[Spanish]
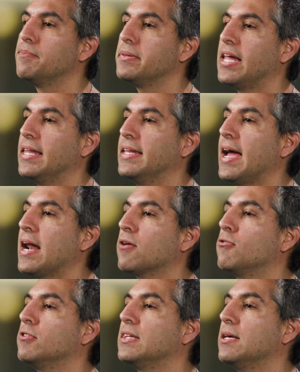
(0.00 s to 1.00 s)

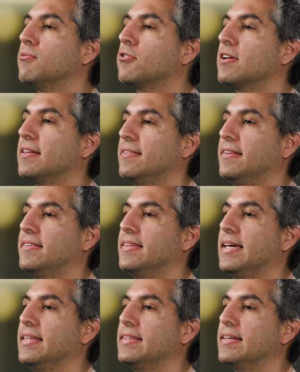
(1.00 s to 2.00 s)
planear cultivos
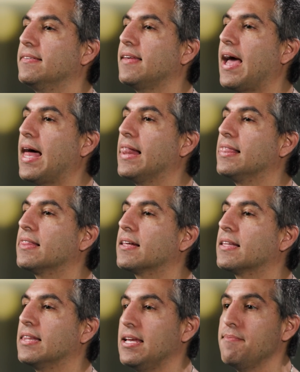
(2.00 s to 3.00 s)
resistentes al
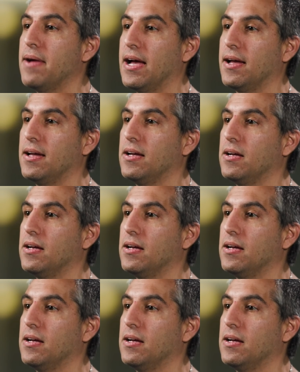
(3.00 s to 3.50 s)
clima,